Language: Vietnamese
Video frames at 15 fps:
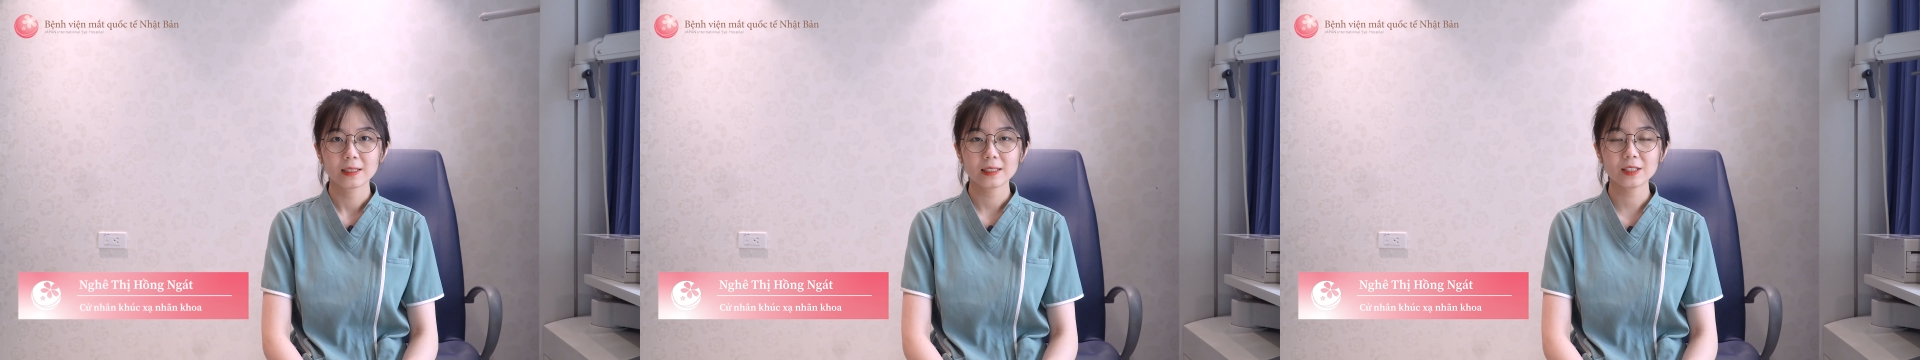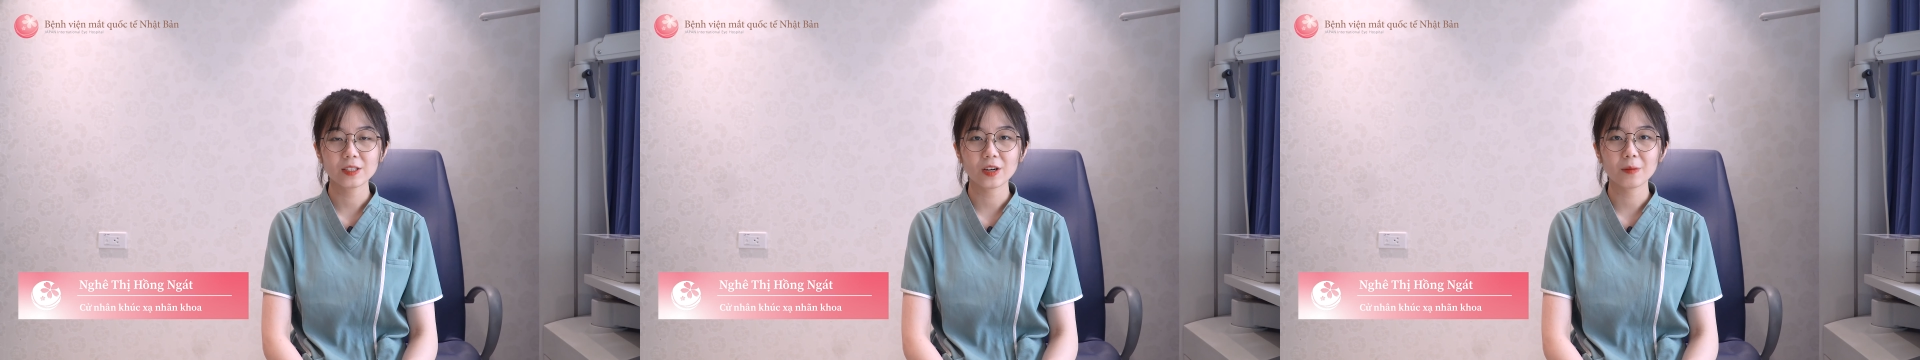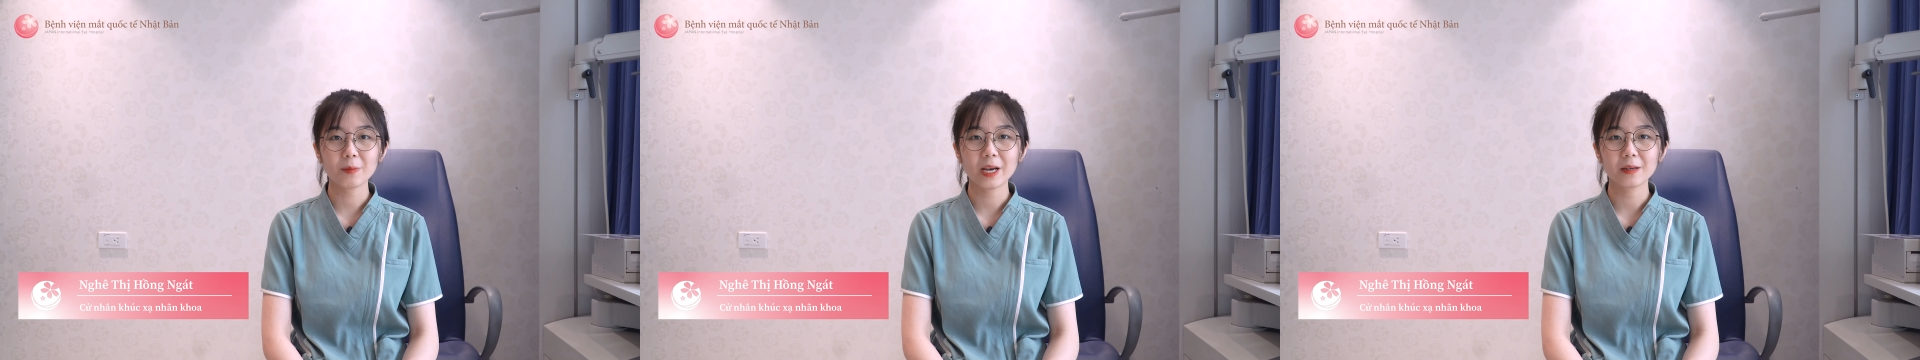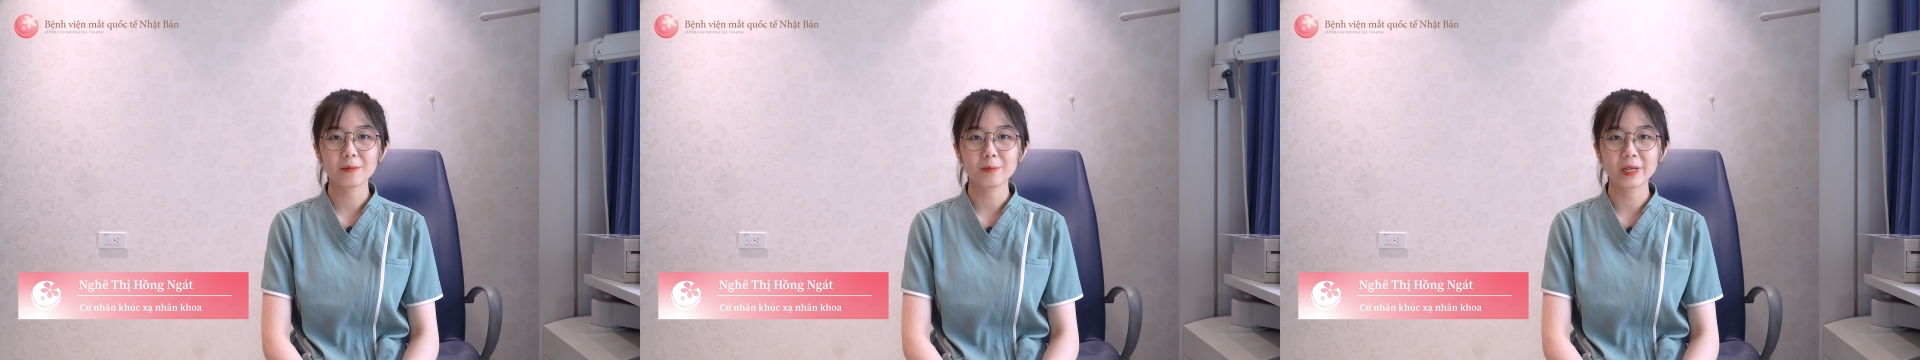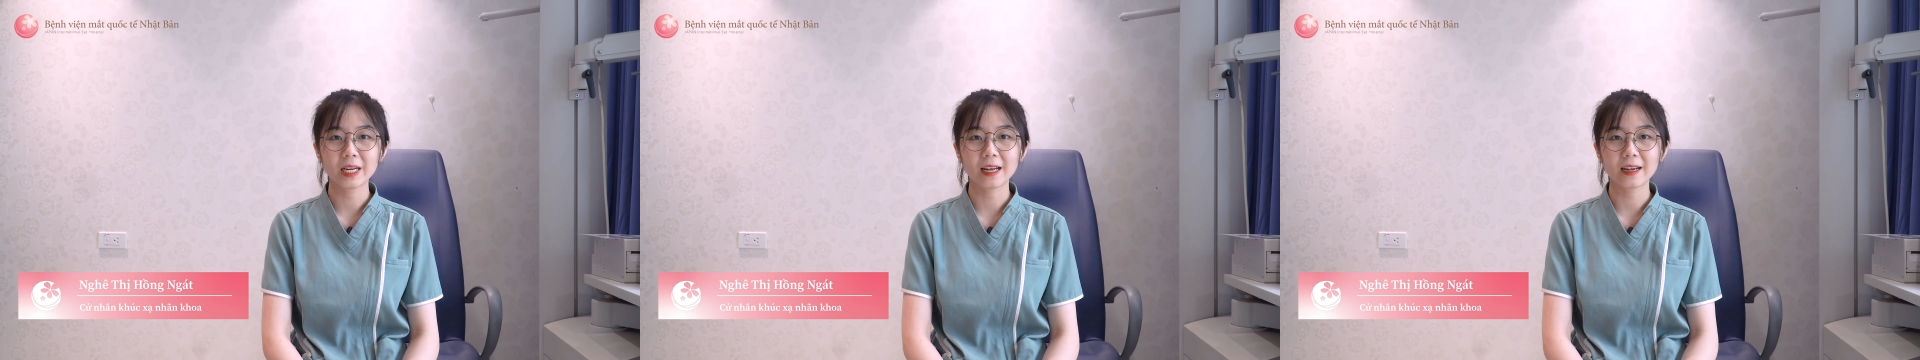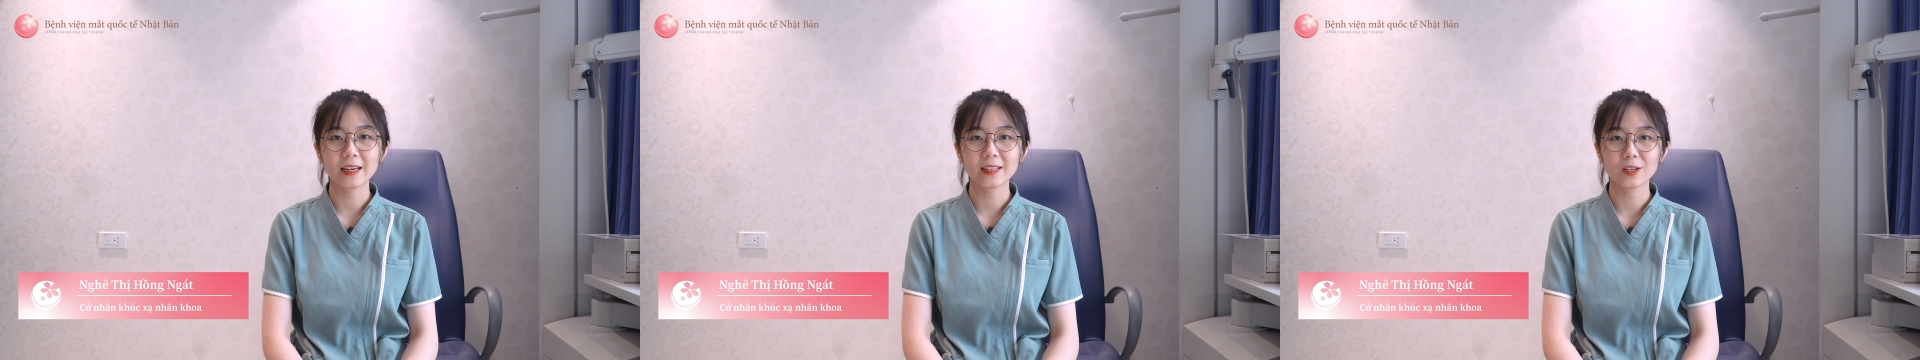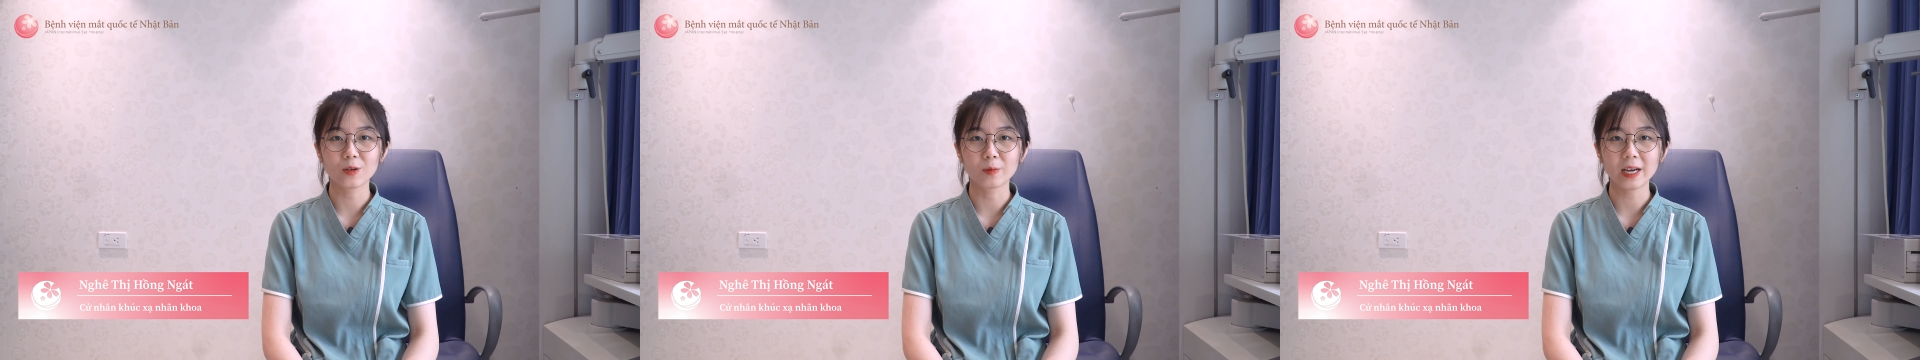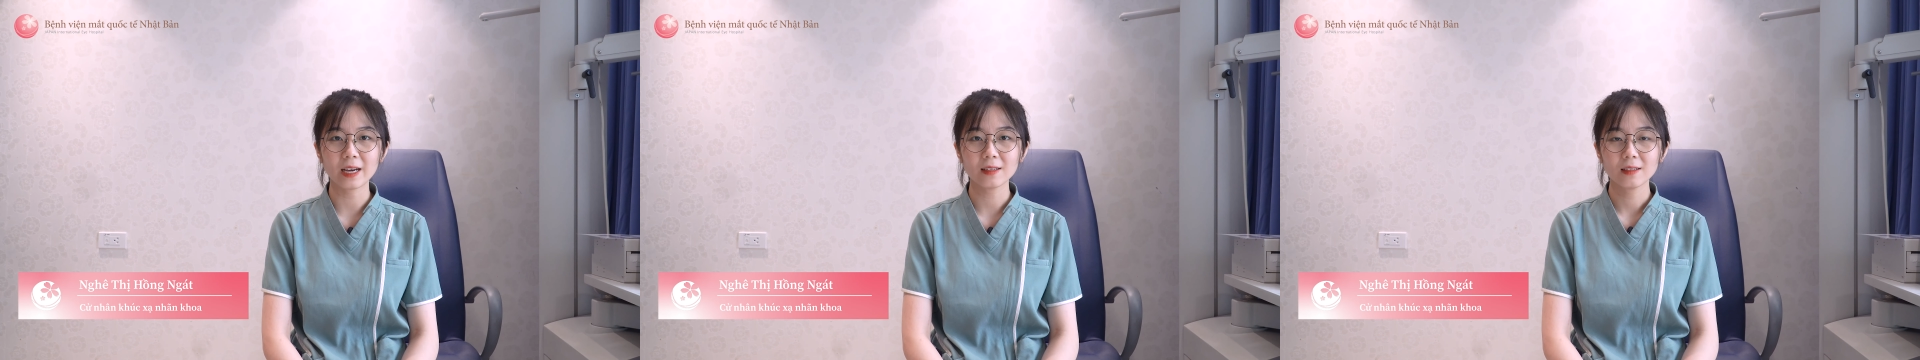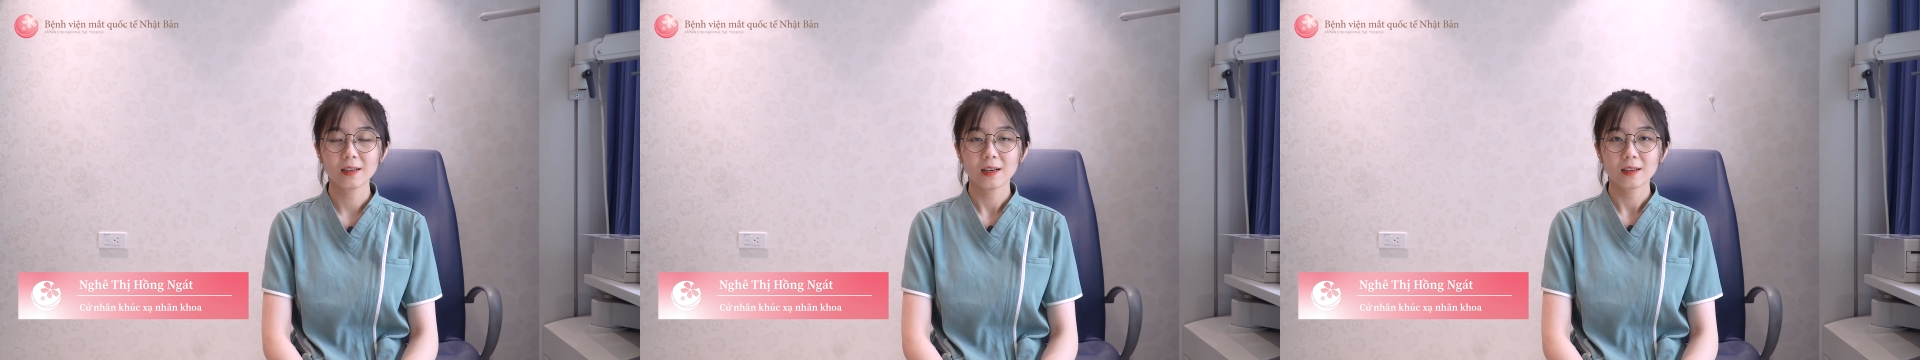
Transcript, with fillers: Xin chào các bạn, mình là Nghê Thị Hồng Ngát,